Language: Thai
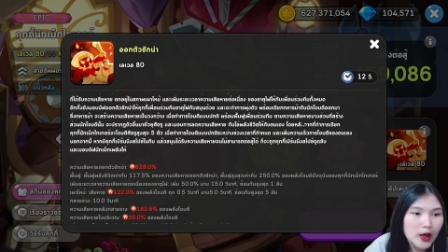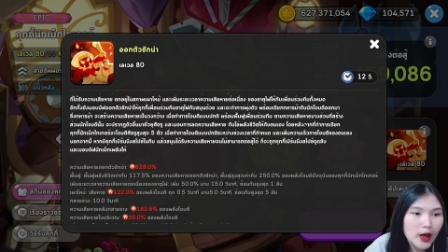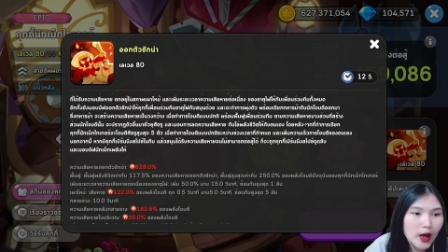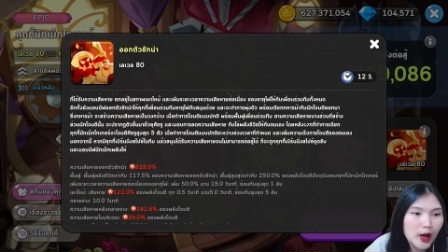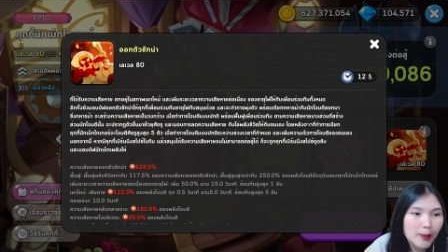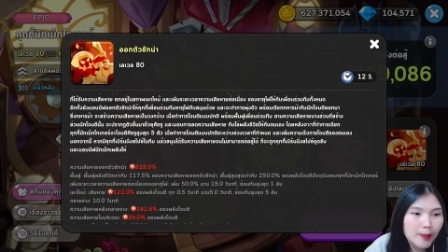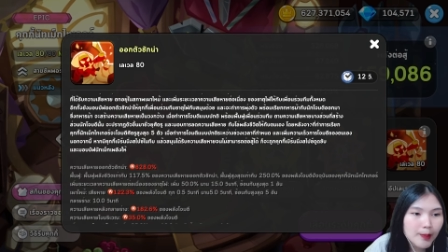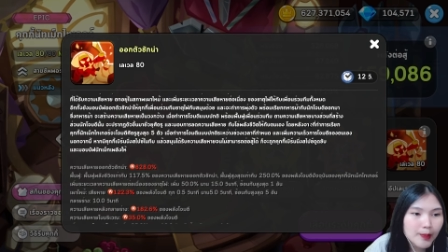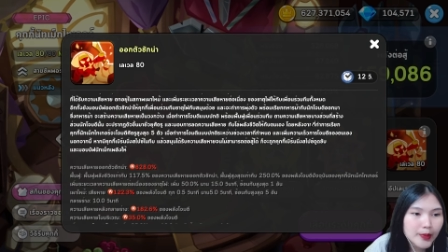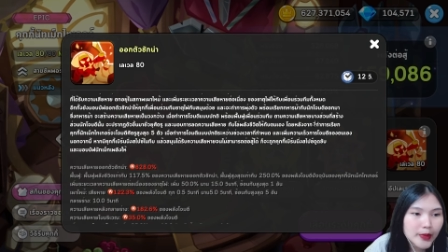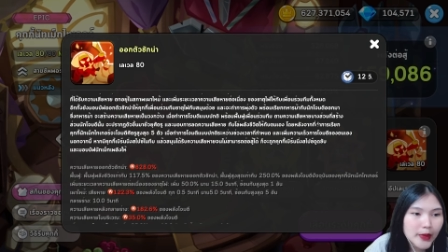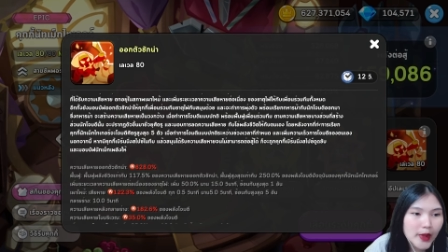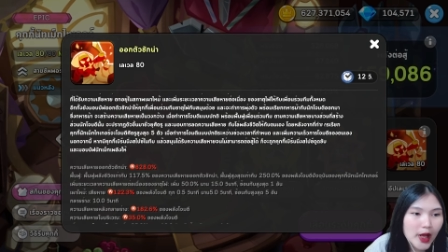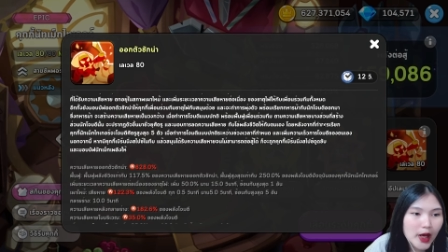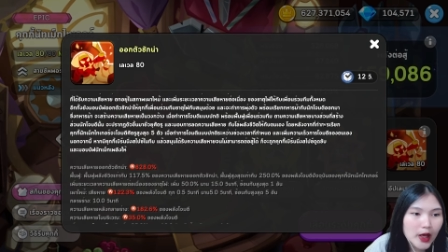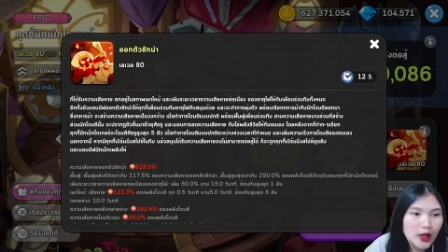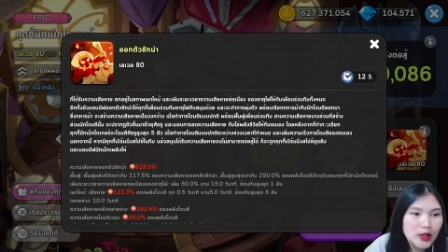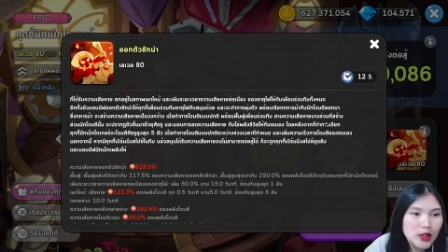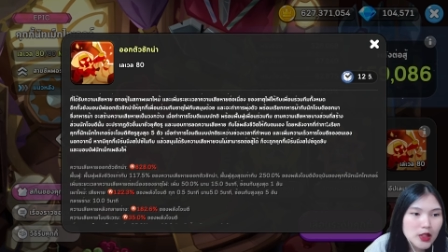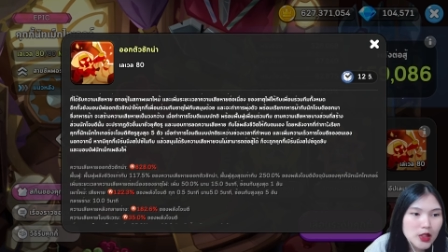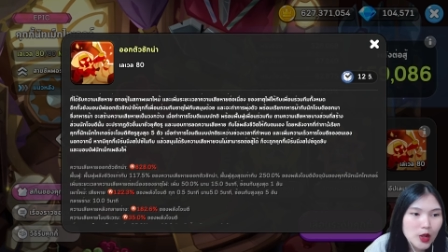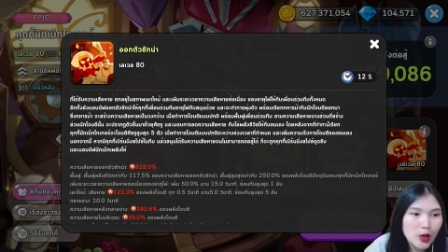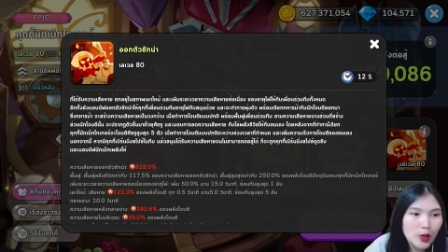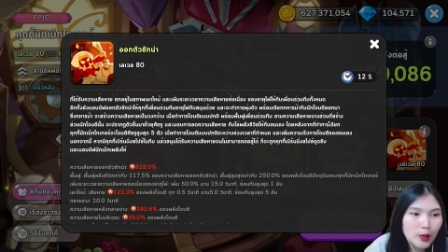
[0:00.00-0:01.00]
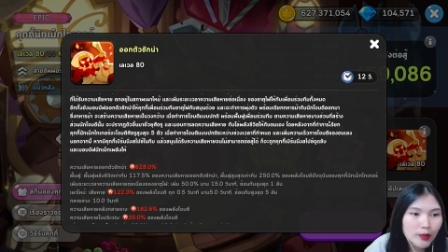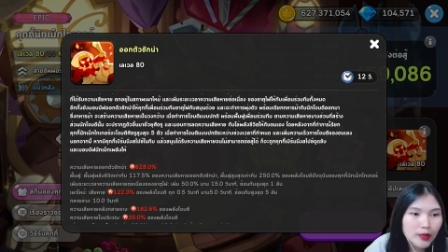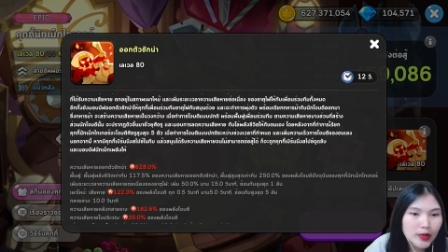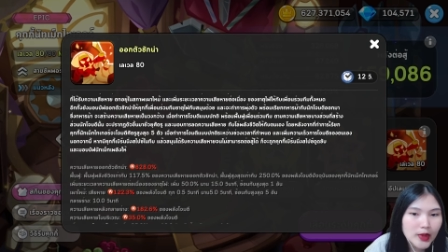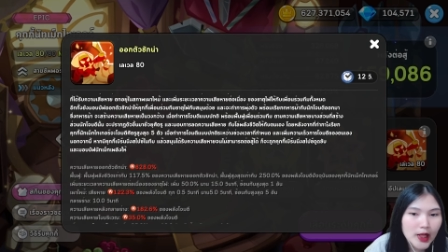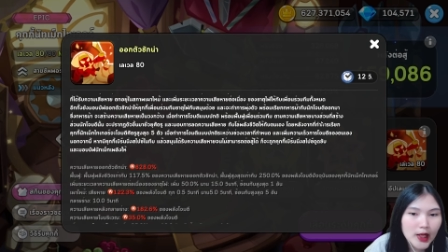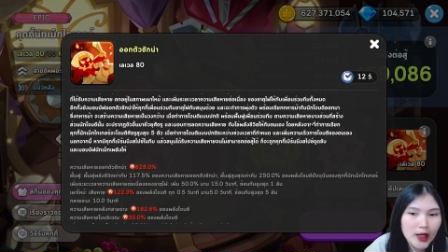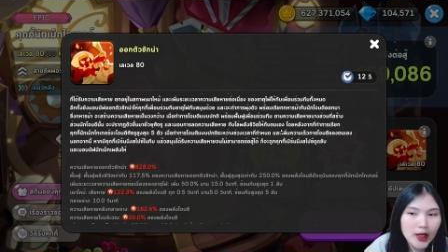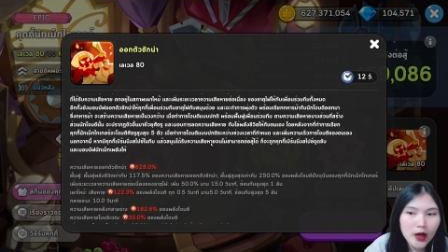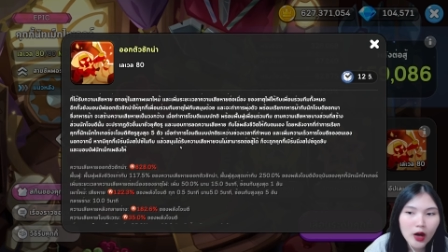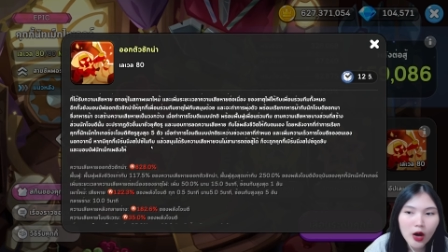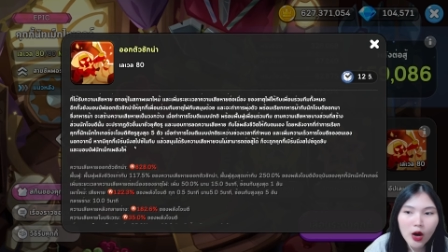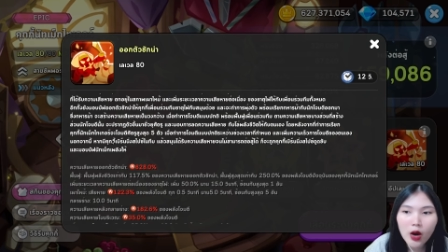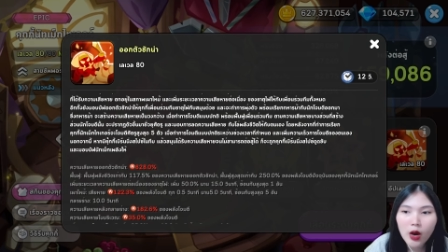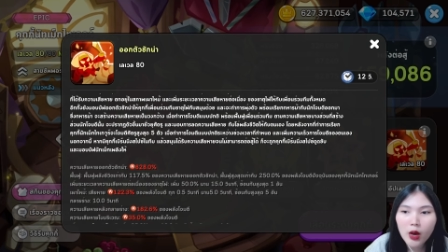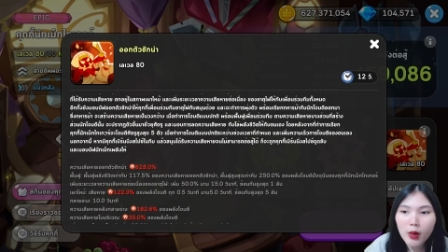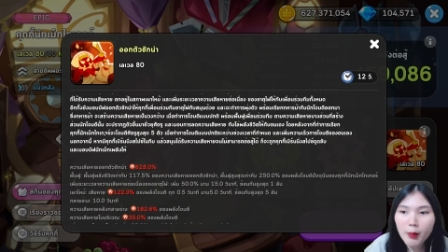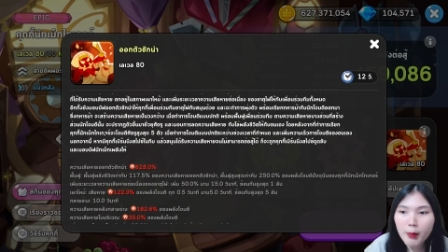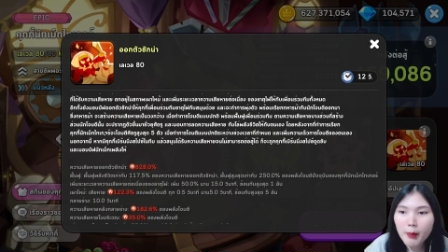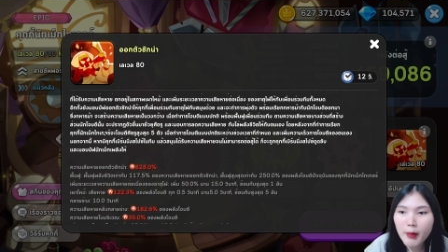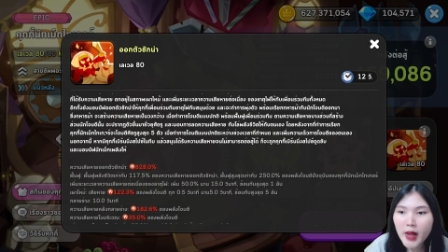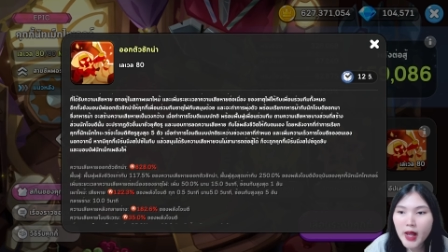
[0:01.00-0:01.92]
กับนักโจมตีออก